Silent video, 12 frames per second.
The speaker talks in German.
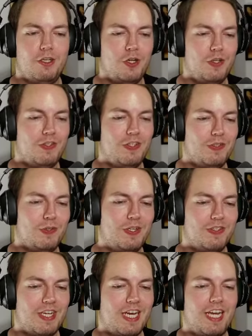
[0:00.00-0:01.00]
Konnte sie
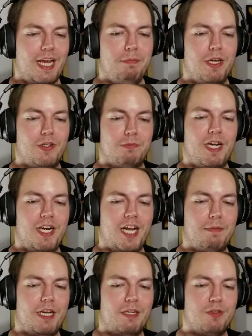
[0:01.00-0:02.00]
zunächst keinen Reim daraus
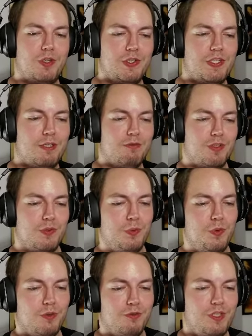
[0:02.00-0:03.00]
machen, aber nach vorsichtigen
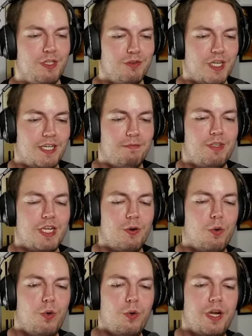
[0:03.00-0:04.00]
Versuchen und vielfachen
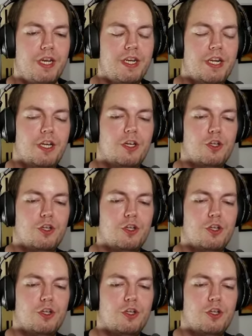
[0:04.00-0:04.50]
Wiederholungen